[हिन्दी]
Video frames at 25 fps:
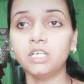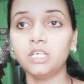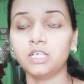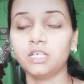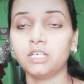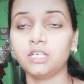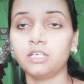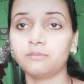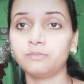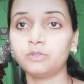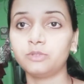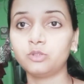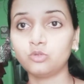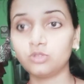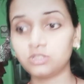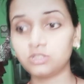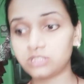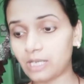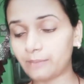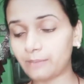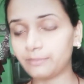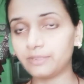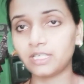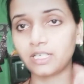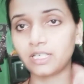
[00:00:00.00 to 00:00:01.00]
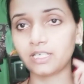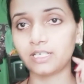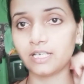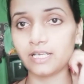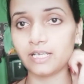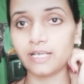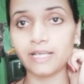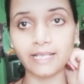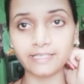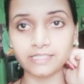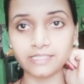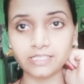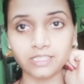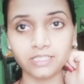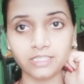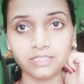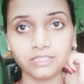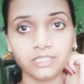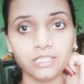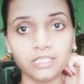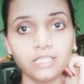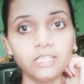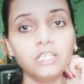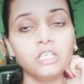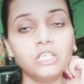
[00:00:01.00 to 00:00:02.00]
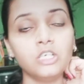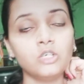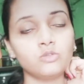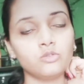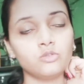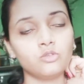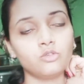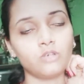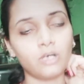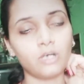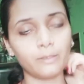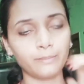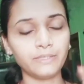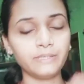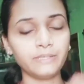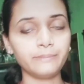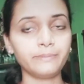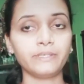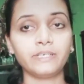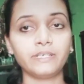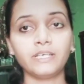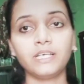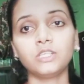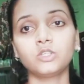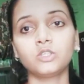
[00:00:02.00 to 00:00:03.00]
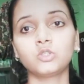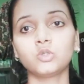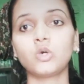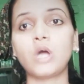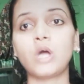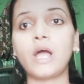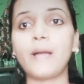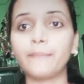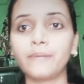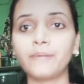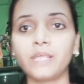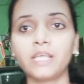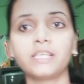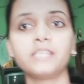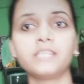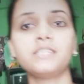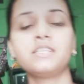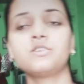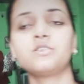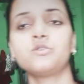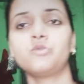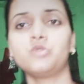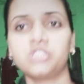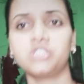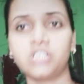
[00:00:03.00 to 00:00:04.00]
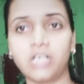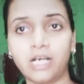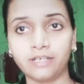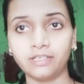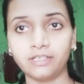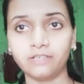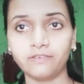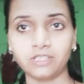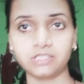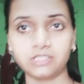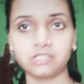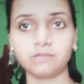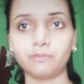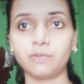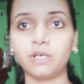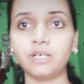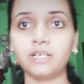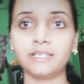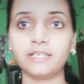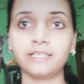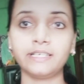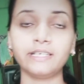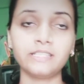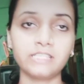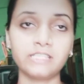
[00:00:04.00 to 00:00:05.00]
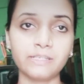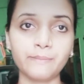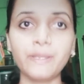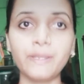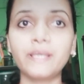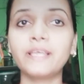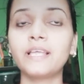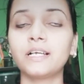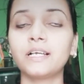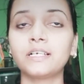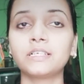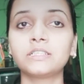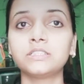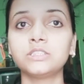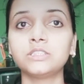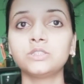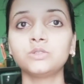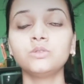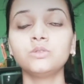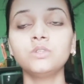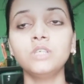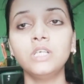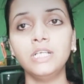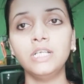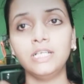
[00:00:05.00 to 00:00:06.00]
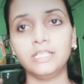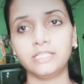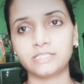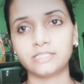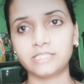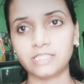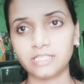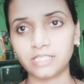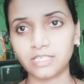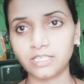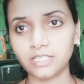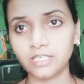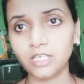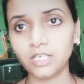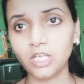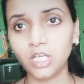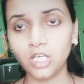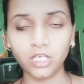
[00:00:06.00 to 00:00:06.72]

आ, बिल्कुल सामने रखना है ऐसा नहीं है वो अपने पे है तो आप क्या कीजिए कि कुछ खाने वाला सामान रखती है जैसे मैं क्या करती हूँ जैसे कि